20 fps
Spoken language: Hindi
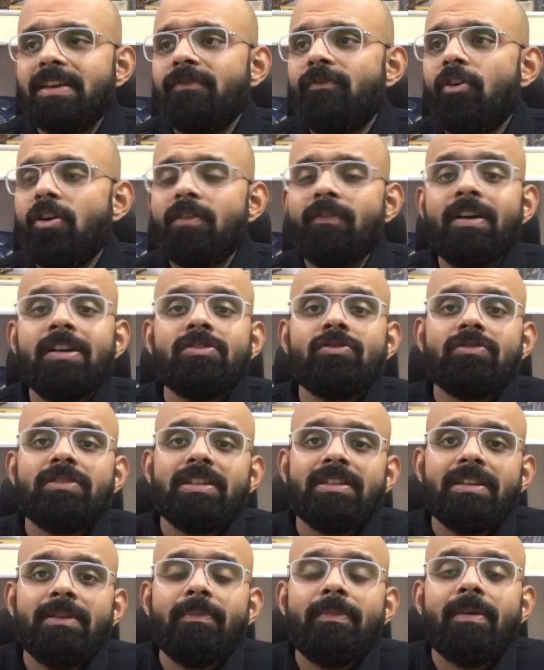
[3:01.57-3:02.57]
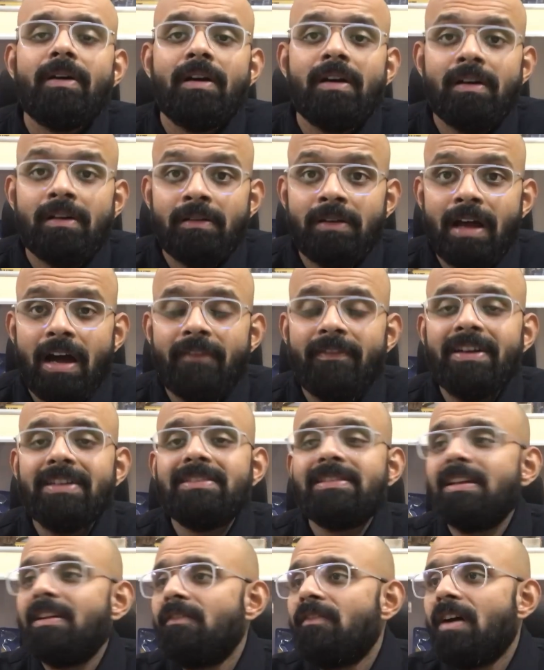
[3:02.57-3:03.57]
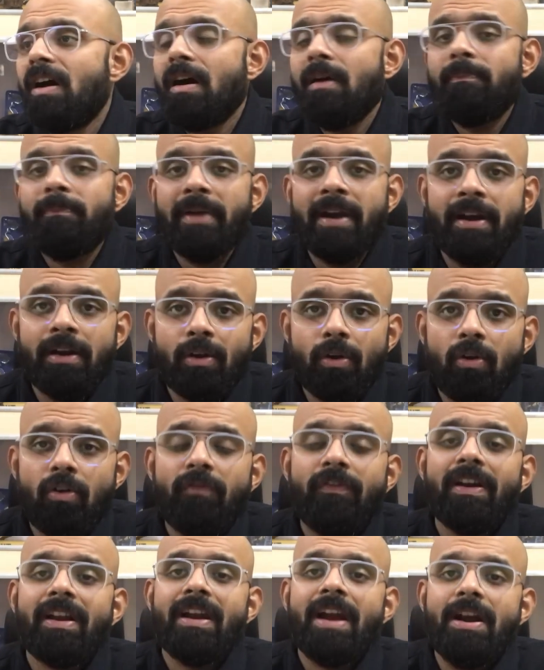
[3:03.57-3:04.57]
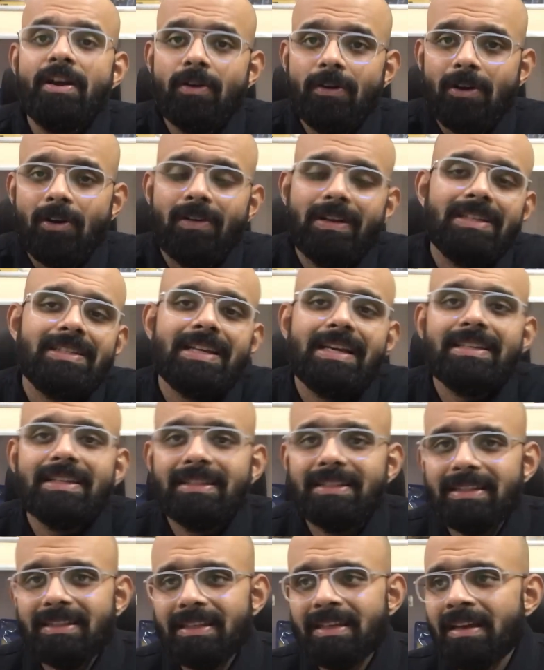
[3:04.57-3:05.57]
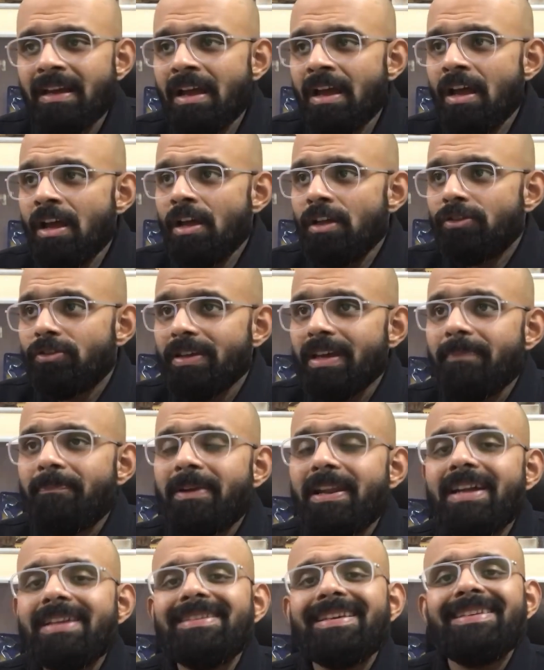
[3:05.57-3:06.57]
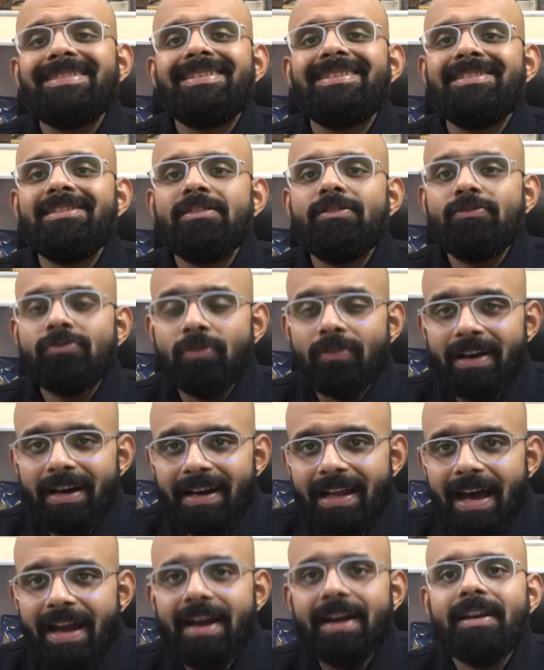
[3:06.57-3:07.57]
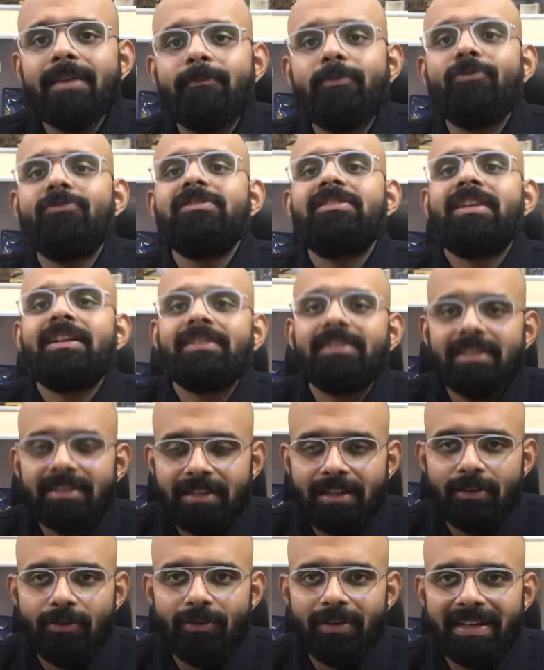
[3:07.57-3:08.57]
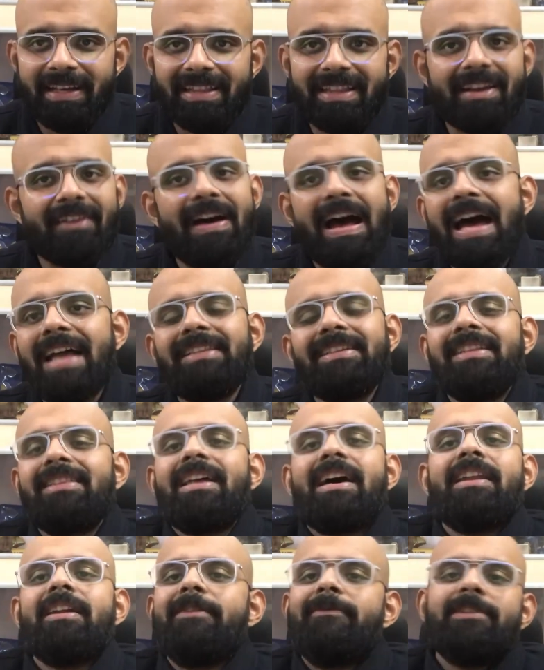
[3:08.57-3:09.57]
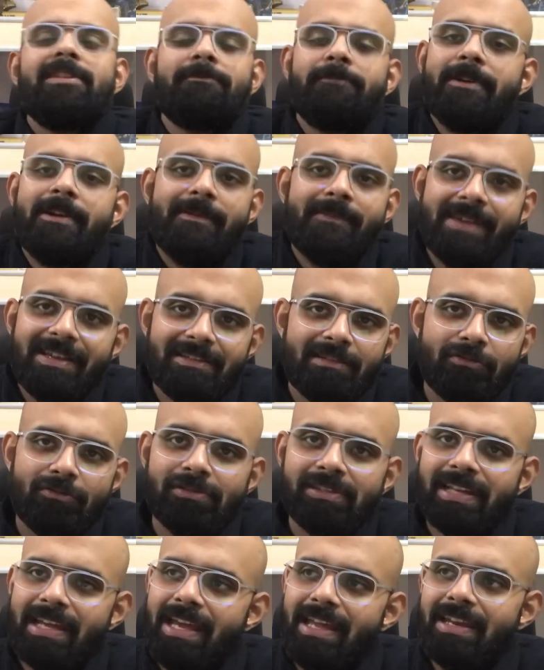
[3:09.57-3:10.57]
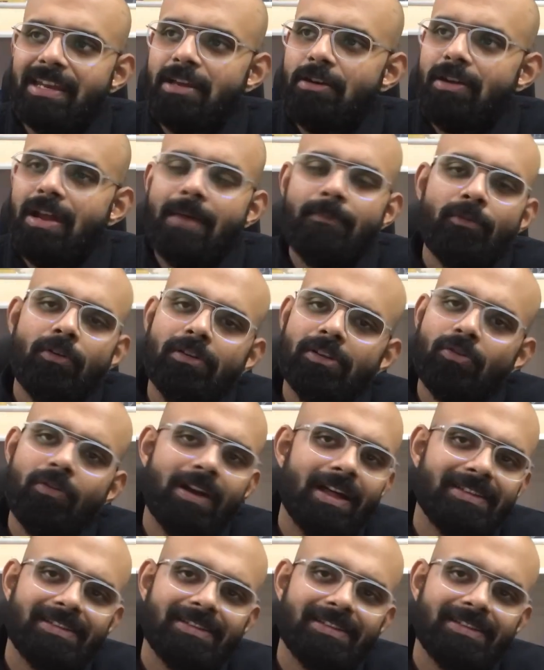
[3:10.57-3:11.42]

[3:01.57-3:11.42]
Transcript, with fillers: फॉरवर्ड्स होते थे डाविड सिल्वा पेड्रो फर्नांडो टोरेज आ जाते थे तो ये प्लेयर्स ऐसे थे तो थोड़ी डायरेक्ट अप्रोच रखते थे गोल की तरफ आज की तारीख में स्पेन में ऐसा कुछ है नहीं और आपको थोड़ा सा